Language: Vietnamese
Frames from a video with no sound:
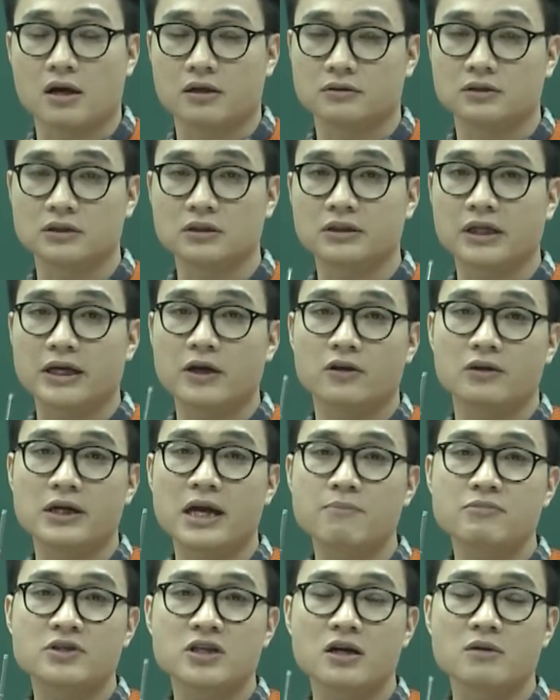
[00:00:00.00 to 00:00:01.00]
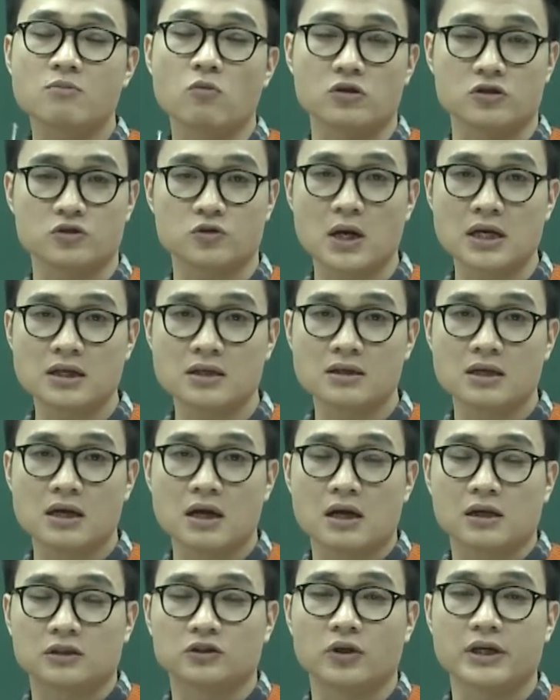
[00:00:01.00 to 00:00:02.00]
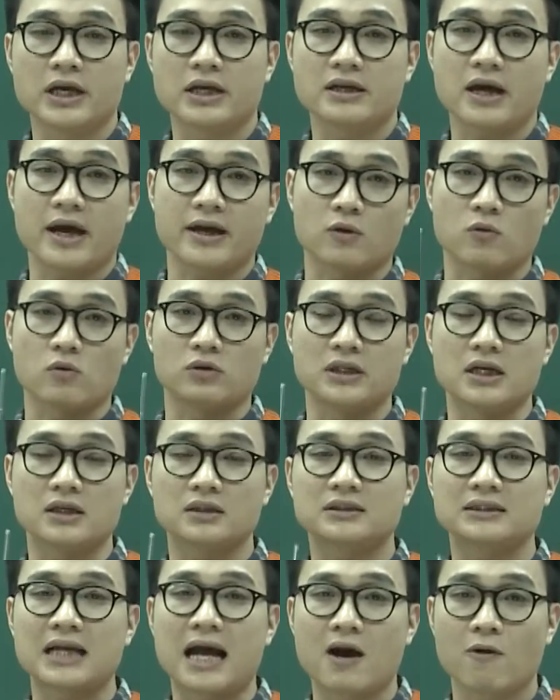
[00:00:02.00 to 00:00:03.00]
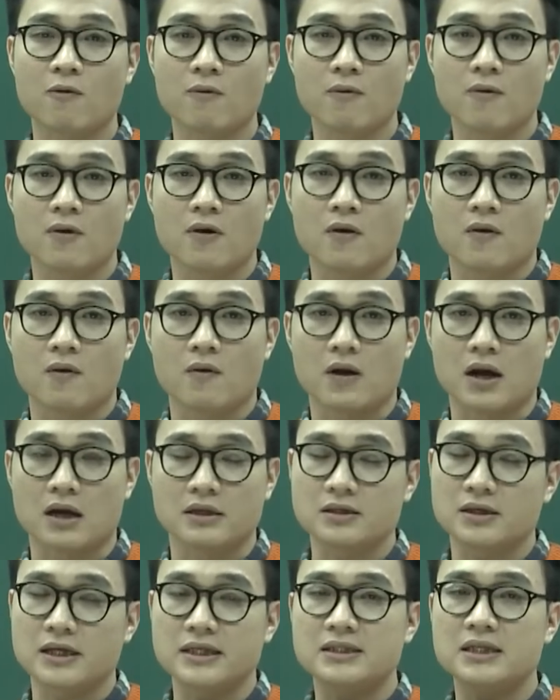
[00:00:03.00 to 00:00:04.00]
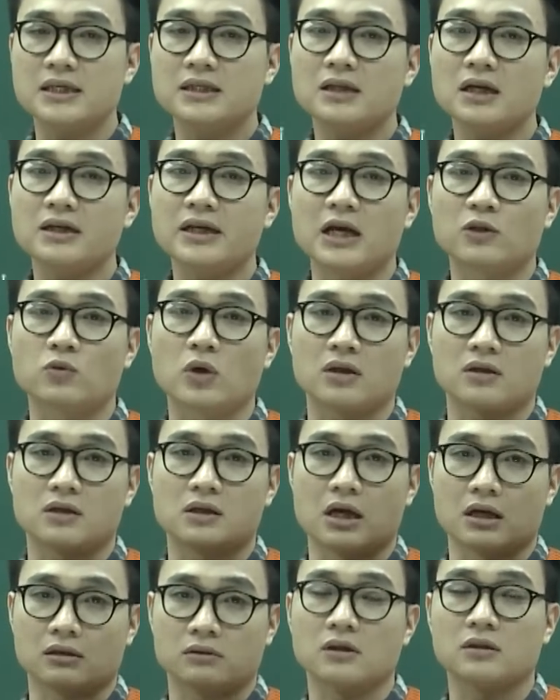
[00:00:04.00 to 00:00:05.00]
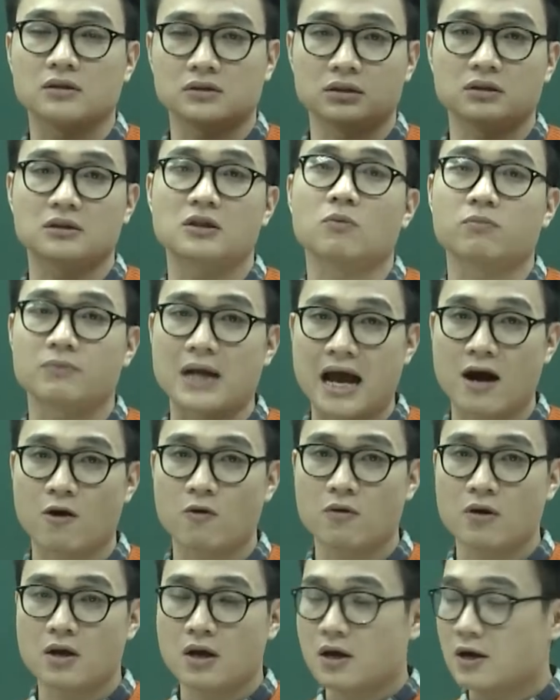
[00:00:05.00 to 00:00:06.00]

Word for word: những cái đêm chơi mùa xuân, rồi hình ảnh của tiếng sáo, à, những cái chi tiết nghệ thuật à, thực sự độc đáo.